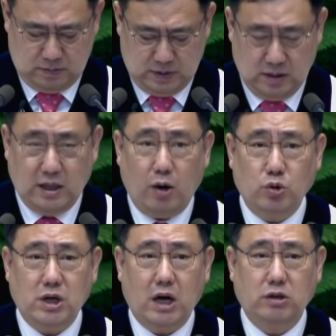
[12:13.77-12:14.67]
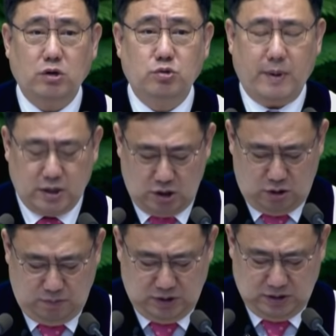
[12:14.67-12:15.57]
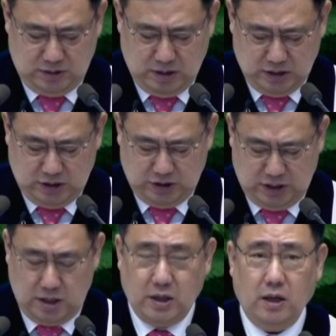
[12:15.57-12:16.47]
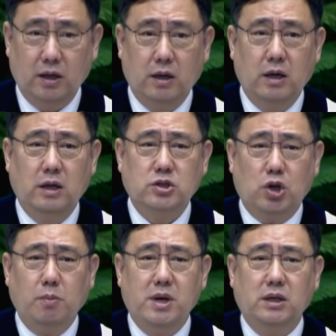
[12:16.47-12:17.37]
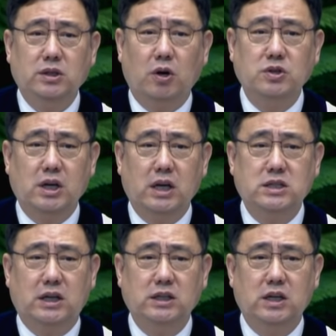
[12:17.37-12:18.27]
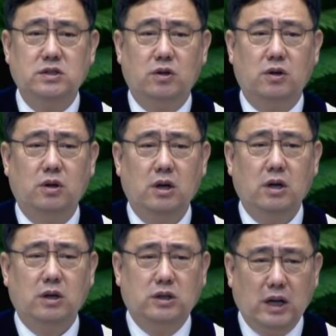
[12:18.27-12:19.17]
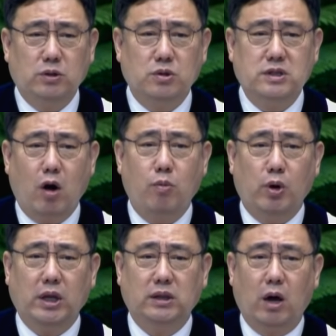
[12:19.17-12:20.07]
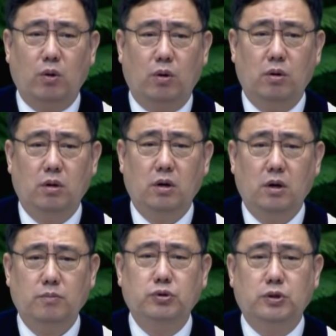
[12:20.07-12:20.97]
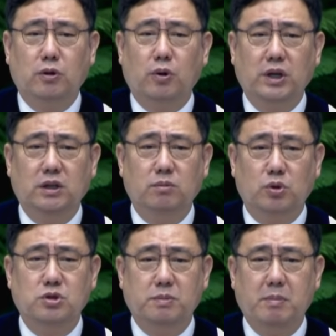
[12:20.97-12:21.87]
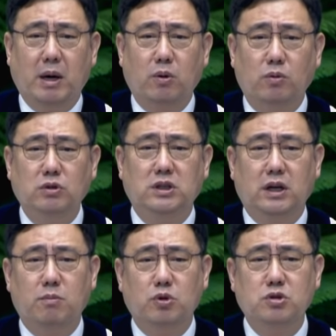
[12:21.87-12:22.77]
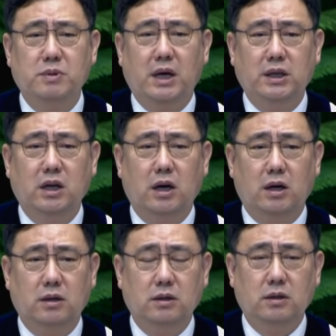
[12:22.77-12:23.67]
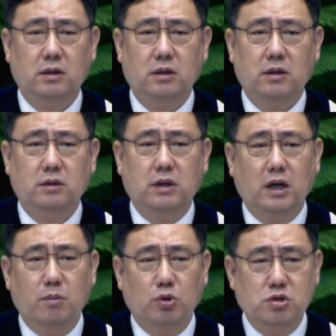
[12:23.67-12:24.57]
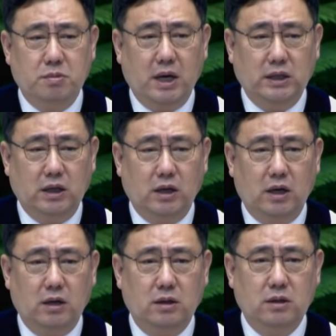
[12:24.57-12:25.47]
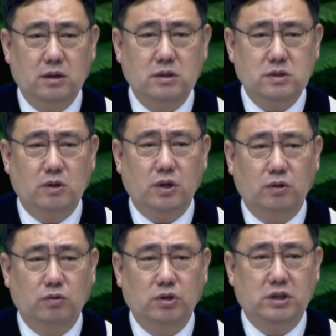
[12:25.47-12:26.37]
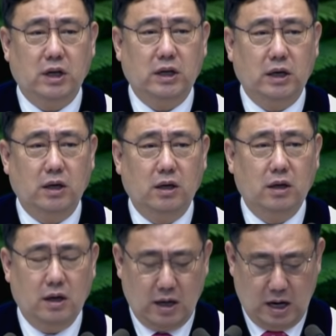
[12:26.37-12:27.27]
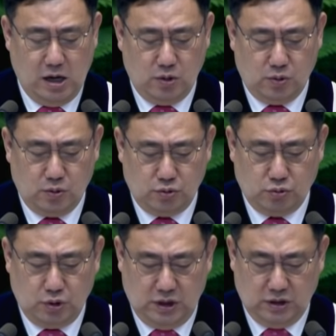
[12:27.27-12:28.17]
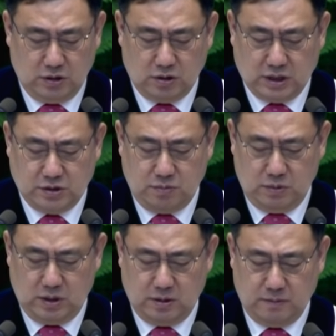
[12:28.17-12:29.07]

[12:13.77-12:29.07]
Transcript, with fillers: 낙오자가 될 수밖에 없는 이들의 첨예한 경쟁의 자리에서 그래도 싸워보겠다고 붙들고 있는 모습이 바로 우리들의 모습이 아닌가, 나의 모습이 아닌가, 성경은 우리들에게 알려주고 있는 것 같습니다.